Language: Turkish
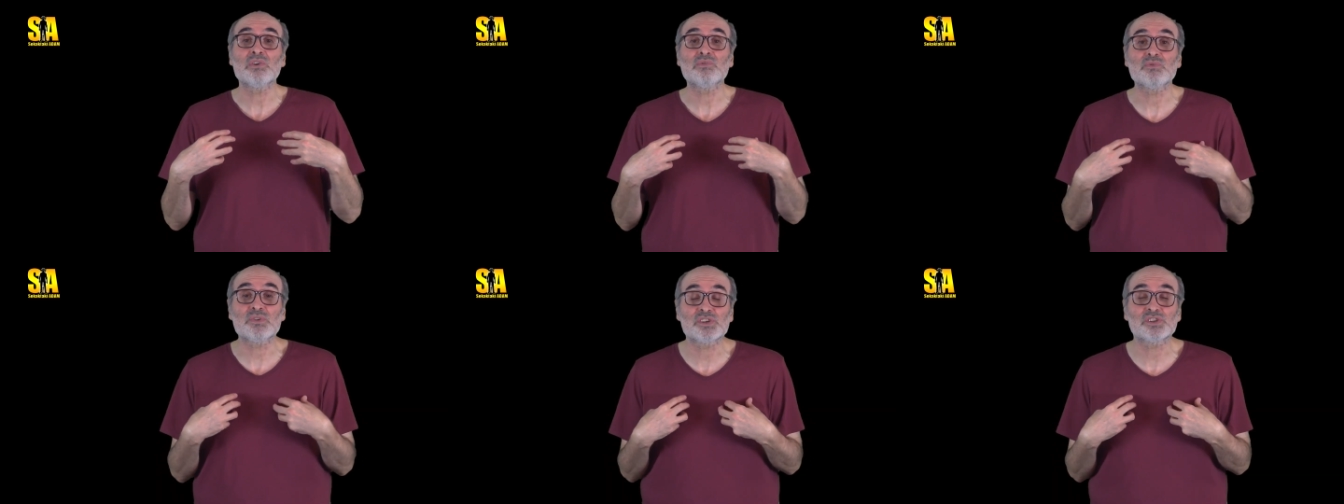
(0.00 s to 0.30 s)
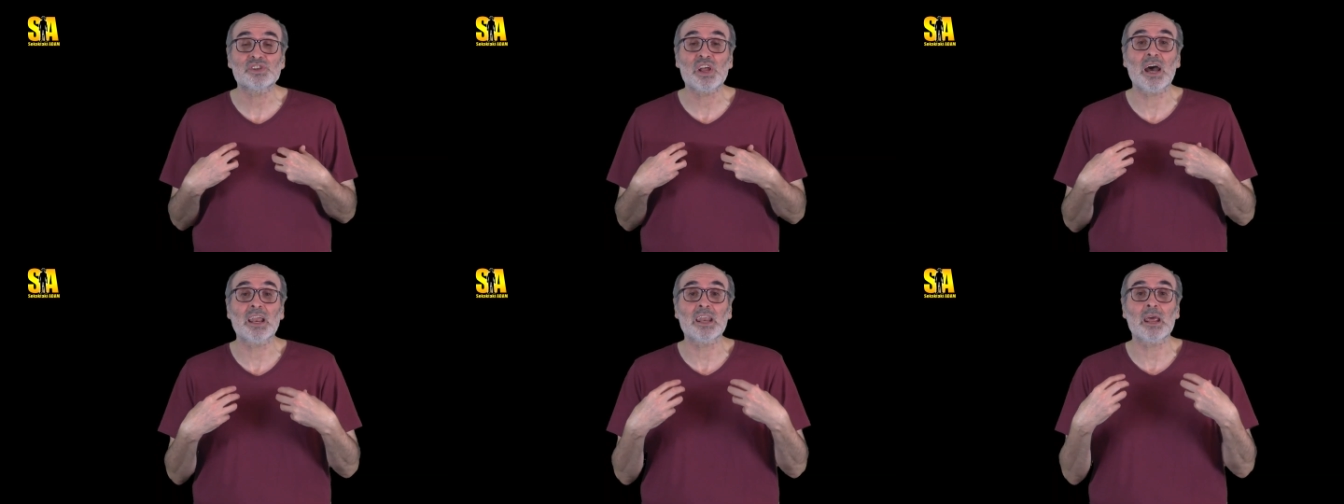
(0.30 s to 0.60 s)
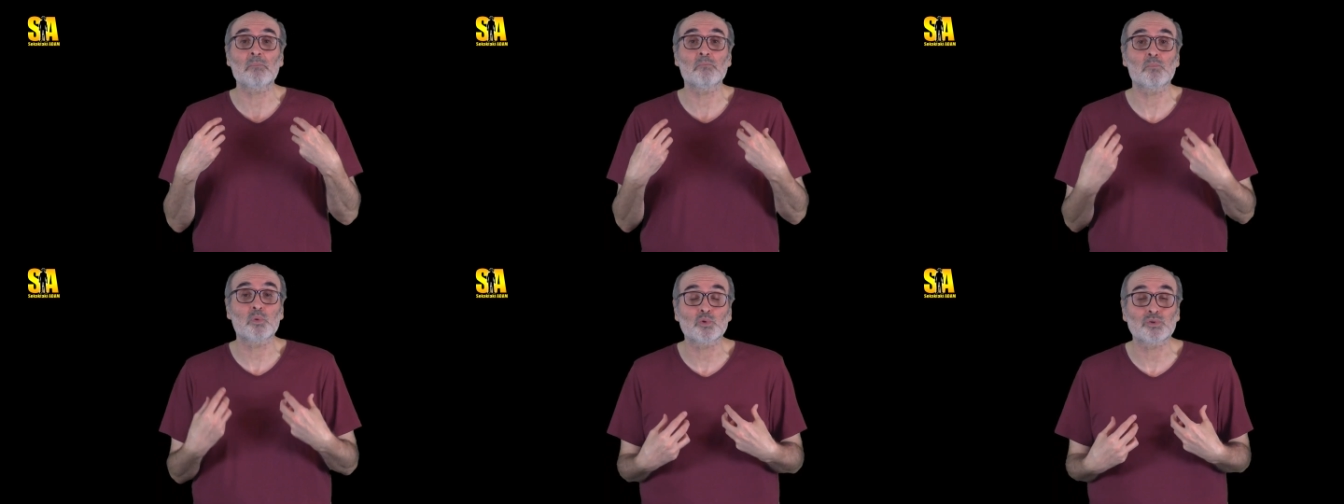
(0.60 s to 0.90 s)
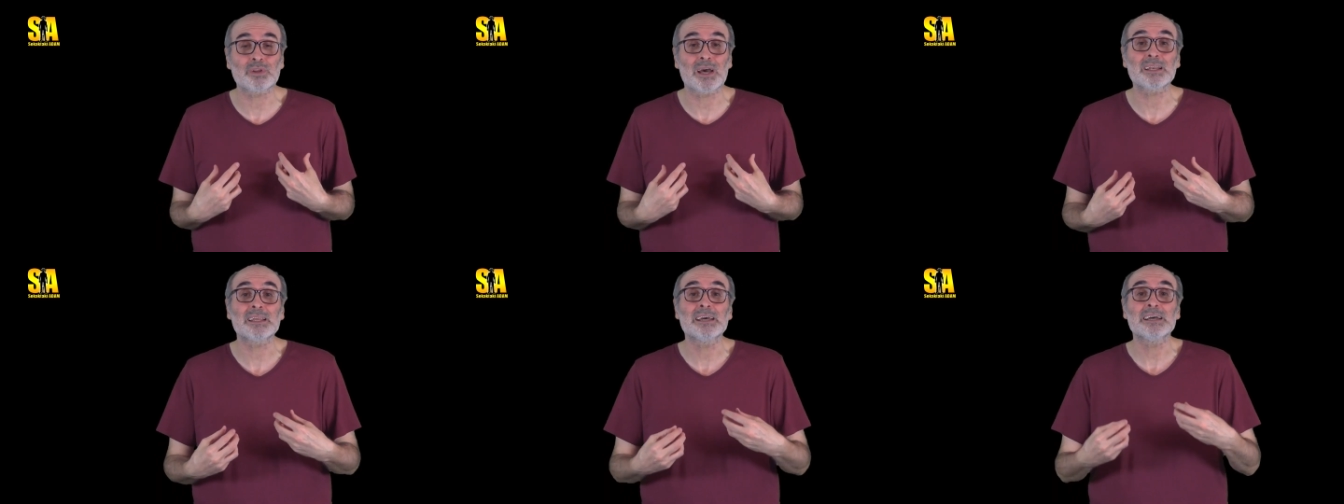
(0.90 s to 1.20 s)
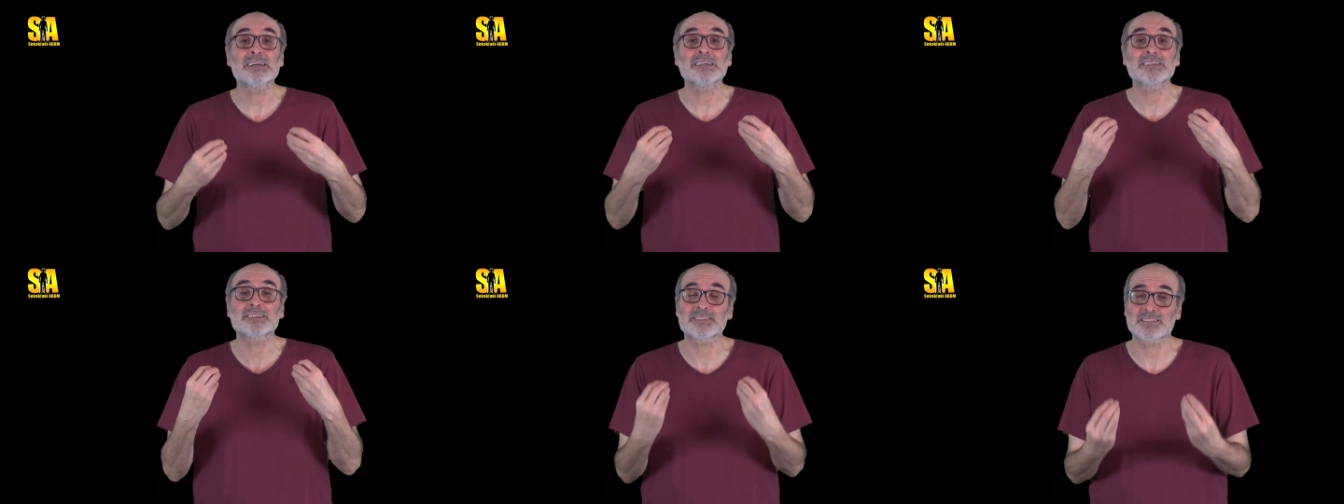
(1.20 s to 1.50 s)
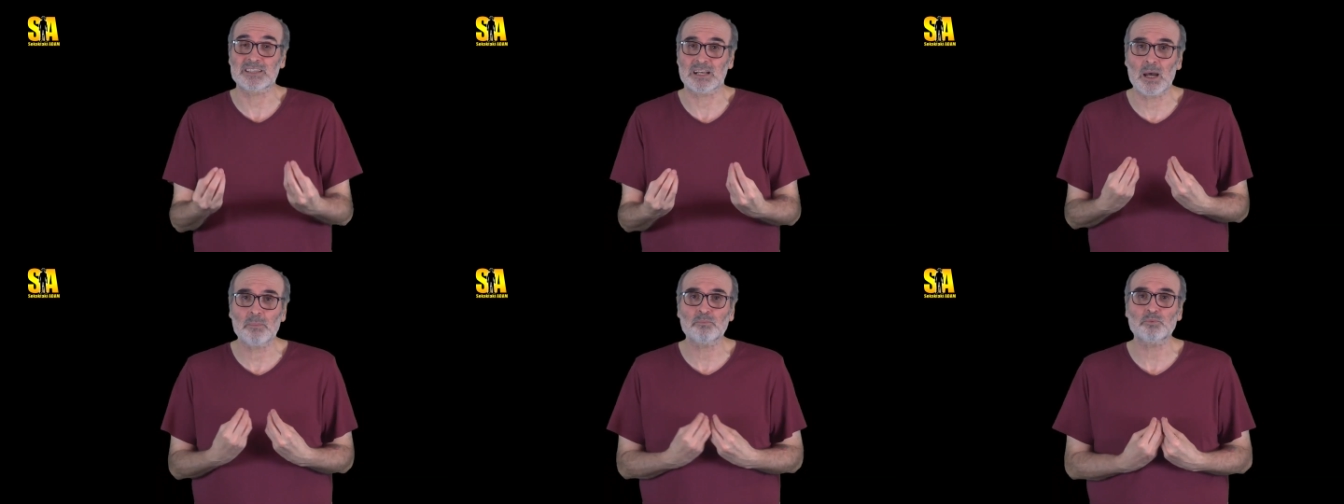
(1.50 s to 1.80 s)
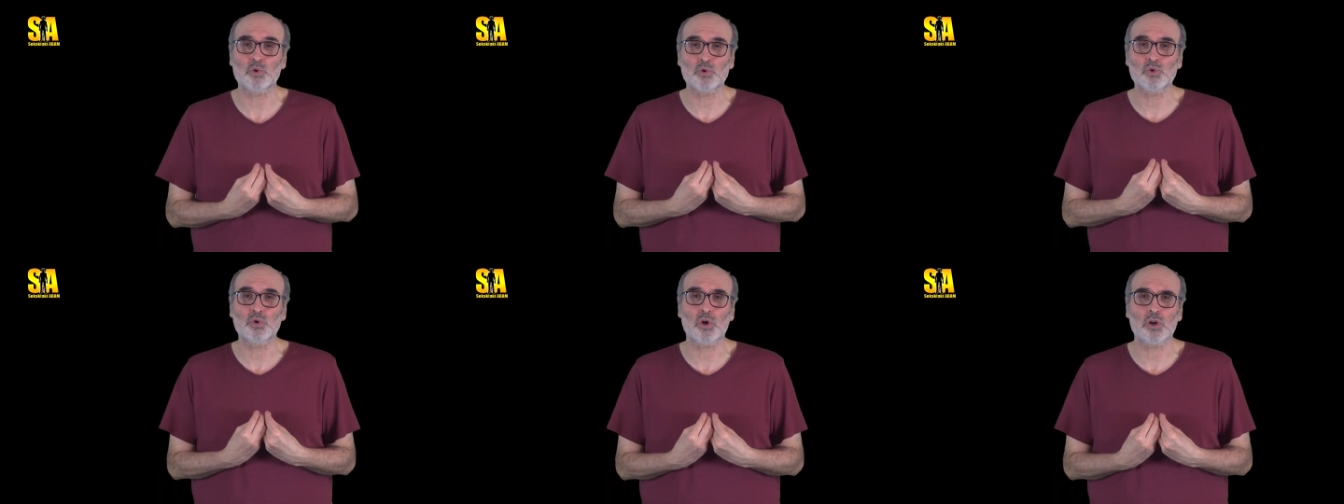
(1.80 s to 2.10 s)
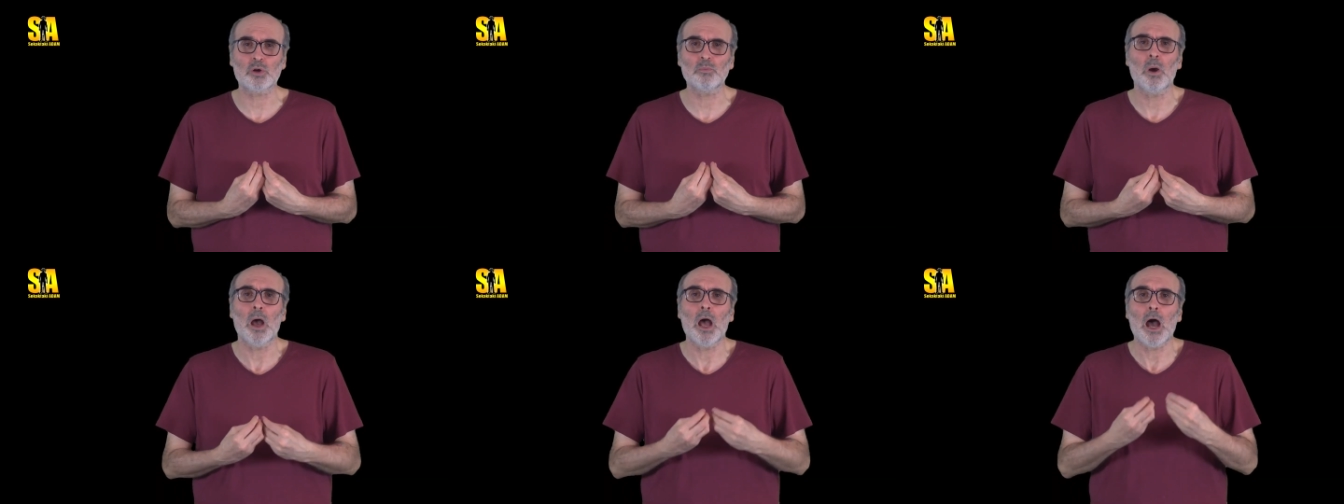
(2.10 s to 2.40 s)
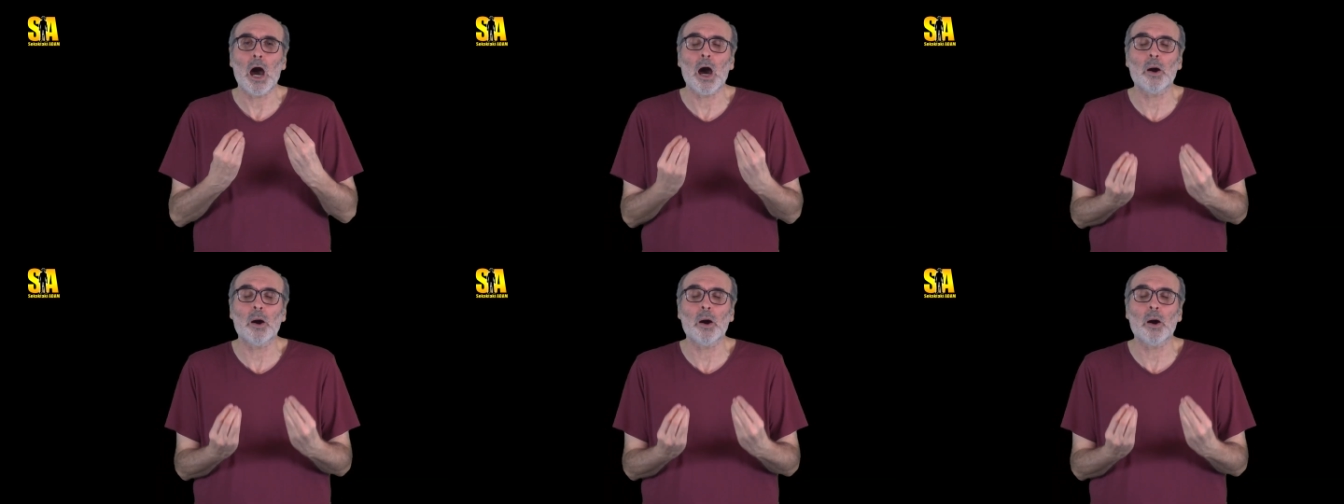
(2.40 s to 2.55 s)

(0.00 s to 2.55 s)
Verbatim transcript: vicdanen bundan ıstırap duyuyorum